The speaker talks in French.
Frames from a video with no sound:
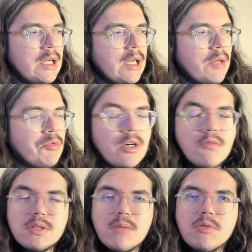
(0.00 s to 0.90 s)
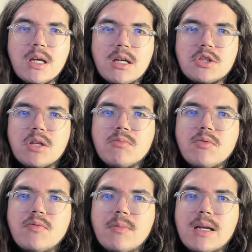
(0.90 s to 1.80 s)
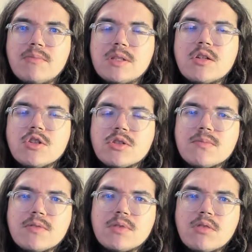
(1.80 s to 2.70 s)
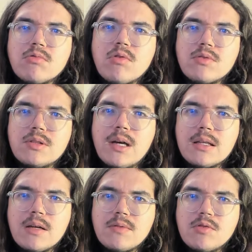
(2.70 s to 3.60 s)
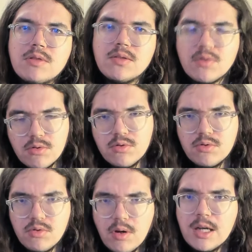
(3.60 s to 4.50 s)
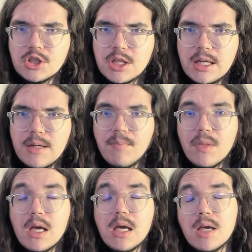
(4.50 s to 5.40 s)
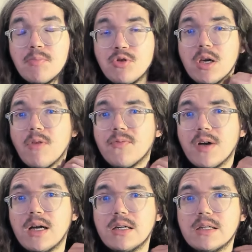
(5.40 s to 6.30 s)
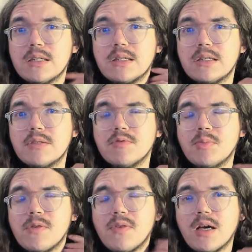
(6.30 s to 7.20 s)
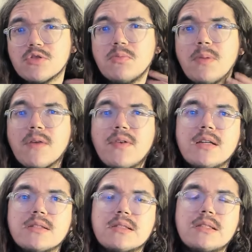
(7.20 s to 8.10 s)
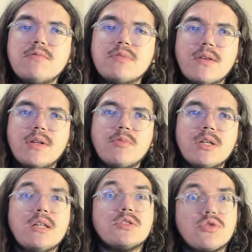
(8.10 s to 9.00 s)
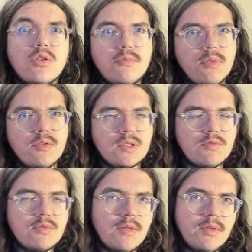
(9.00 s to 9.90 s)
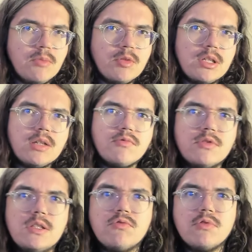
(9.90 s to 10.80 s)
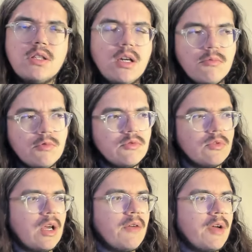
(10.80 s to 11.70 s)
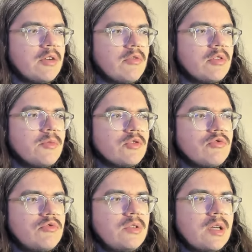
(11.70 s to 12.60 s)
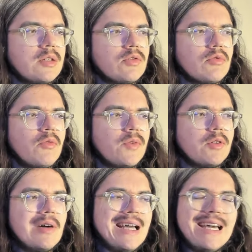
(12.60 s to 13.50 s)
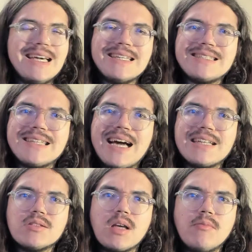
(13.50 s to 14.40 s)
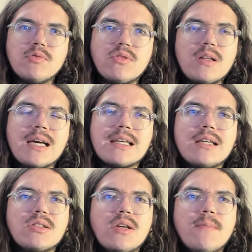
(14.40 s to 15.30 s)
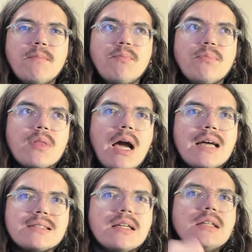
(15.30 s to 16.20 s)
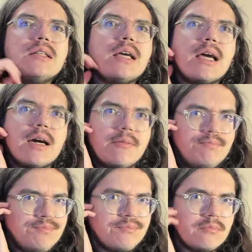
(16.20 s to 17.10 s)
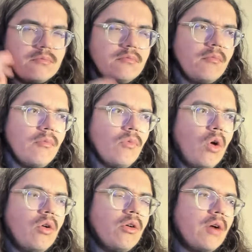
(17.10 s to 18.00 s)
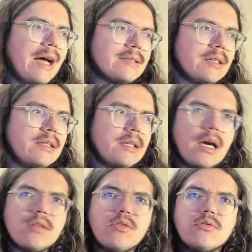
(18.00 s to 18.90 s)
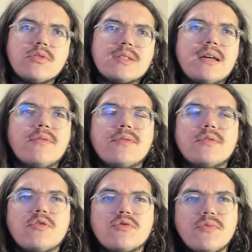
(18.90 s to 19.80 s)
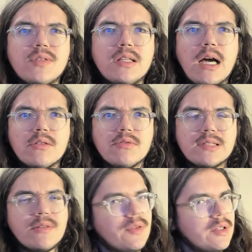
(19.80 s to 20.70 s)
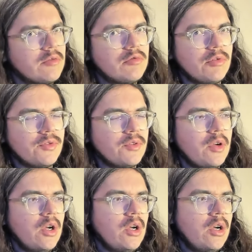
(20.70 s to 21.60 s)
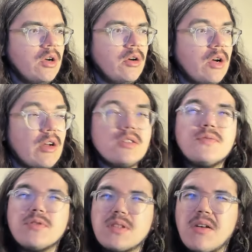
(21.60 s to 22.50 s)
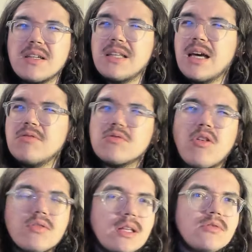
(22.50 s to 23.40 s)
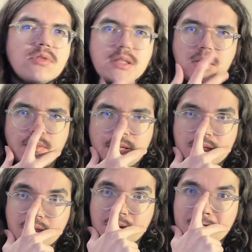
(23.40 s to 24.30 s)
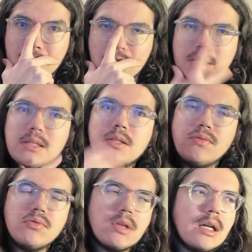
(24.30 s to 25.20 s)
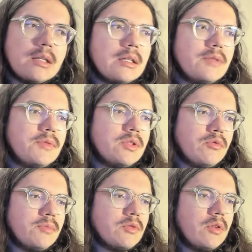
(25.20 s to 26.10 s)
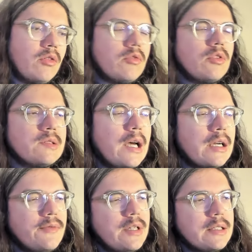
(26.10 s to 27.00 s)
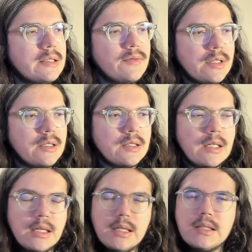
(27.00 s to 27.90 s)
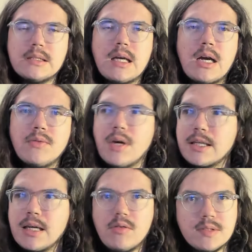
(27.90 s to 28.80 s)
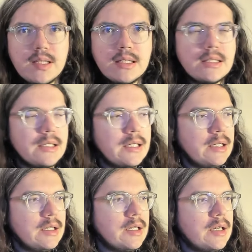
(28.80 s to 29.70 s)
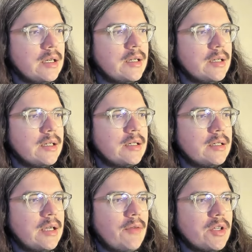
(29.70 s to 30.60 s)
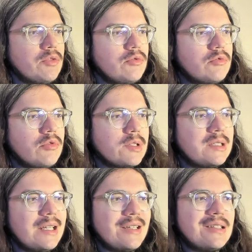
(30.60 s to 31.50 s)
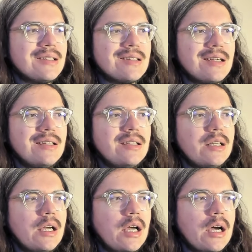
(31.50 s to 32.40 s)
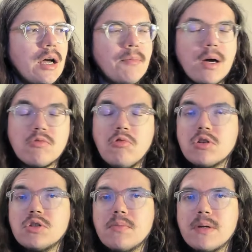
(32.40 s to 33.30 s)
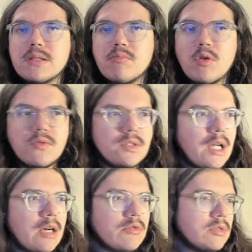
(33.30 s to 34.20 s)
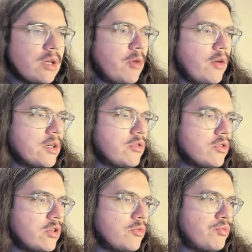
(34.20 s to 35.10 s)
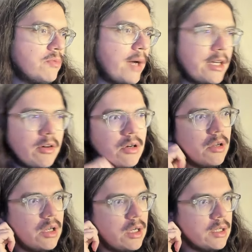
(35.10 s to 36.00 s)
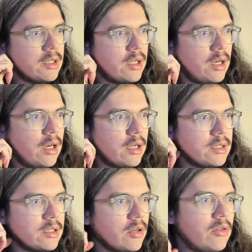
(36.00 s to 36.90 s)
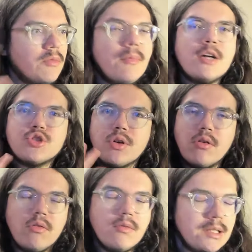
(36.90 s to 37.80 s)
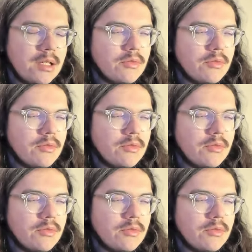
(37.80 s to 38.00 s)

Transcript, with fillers: Et puis quand vous abonnez à la chaîne, vous pouvez mettre la petite cloche, comme ça vous êtes au courant des dernières vidéos qui sortent sur la chaîne. Et puis enfin, euh, vous pouvez faire un super thanks si vous avez les moyens, et seulement si vous avez les moyens et que vous voulez soutenir mon travail. On commence tout de suite avec ce au Serra de Tramontana qui a été assez linéaire. Euh, assez linéaire dans son final, dans cette fin de course. Euh, alors il faut savoir qu'il y a une trentaine de kilomètres euh, qui ont été diffusés à la télévision, parce que là encore c'est arrivé assez vite, ça arrivé à 45, euh, avec une course qui a été très linéaire, un parcours qui n'était pas simple dans le final, notamment avec le col de Pugmayor, qui est l'un des cols majeurs, on va dire,